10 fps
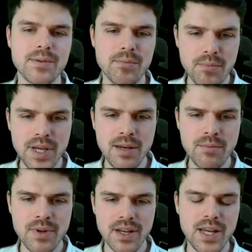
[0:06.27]

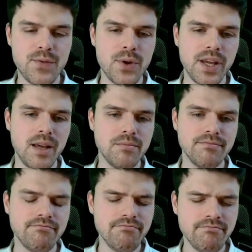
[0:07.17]
Meme, ich würde
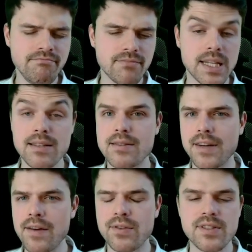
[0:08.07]
ihm mh, hm,
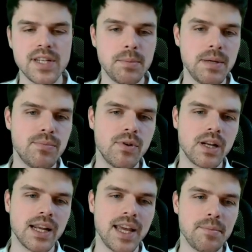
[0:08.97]
zwei von zehn
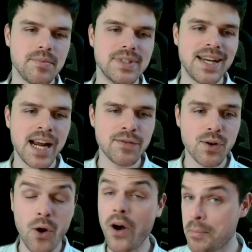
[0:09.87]
Meme-Punkten geben. Direkt
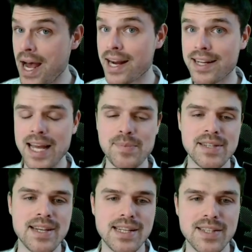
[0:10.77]
von CoinMarketCap
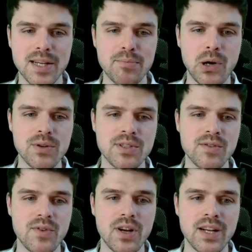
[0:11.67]
tatsächlich
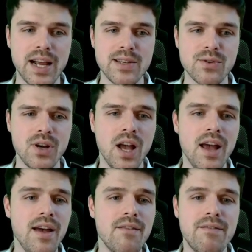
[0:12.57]
gepostet worden. Also,
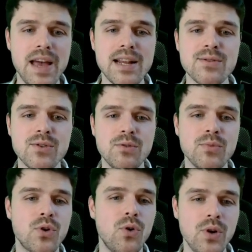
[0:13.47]
wenn es
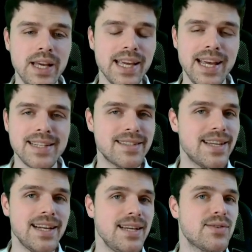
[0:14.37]
um Kohle geht,
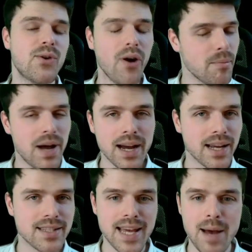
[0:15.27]
dann ist
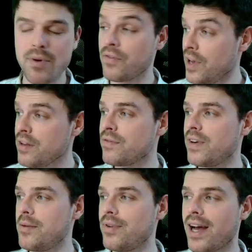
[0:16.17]
CoinMarketCap auf jeden
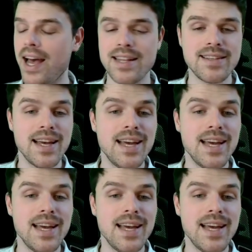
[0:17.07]
Fall bereit,